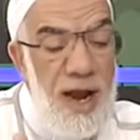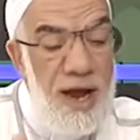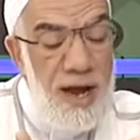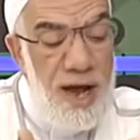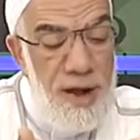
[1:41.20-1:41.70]

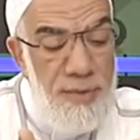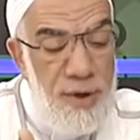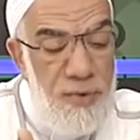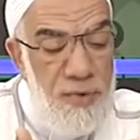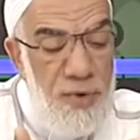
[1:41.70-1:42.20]

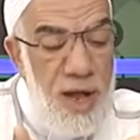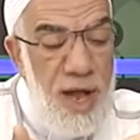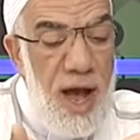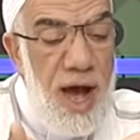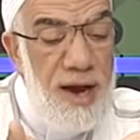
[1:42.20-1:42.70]
قلبه
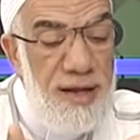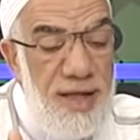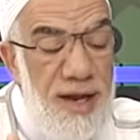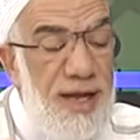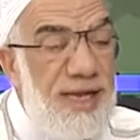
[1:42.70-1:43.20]

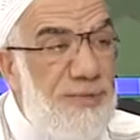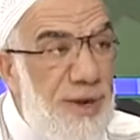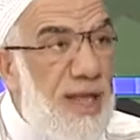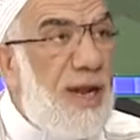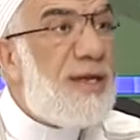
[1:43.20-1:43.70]
أرضا
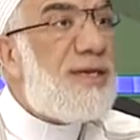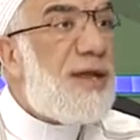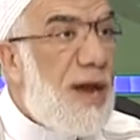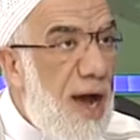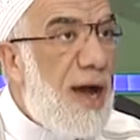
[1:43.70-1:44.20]
خصبة
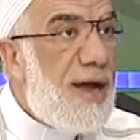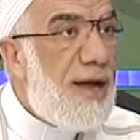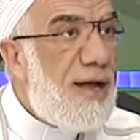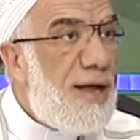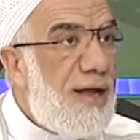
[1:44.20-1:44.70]
للزراعة
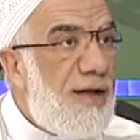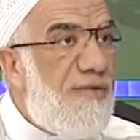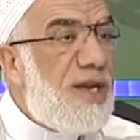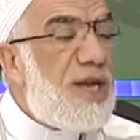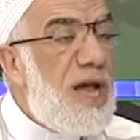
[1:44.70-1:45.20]

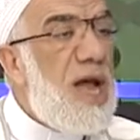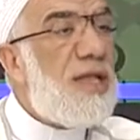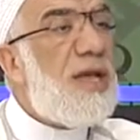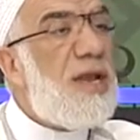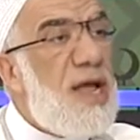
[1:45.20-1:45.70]

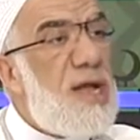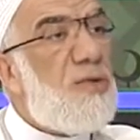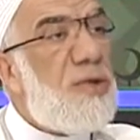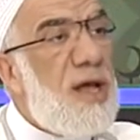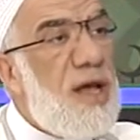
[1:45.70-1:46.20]
فجاءت عناية
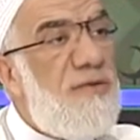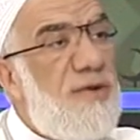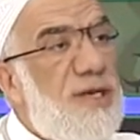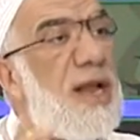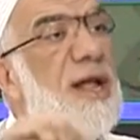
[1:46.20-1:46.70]
الله
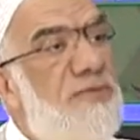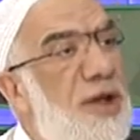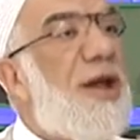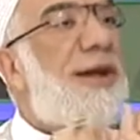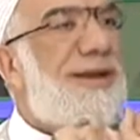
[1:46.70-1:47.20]
فزرعت فيه الخير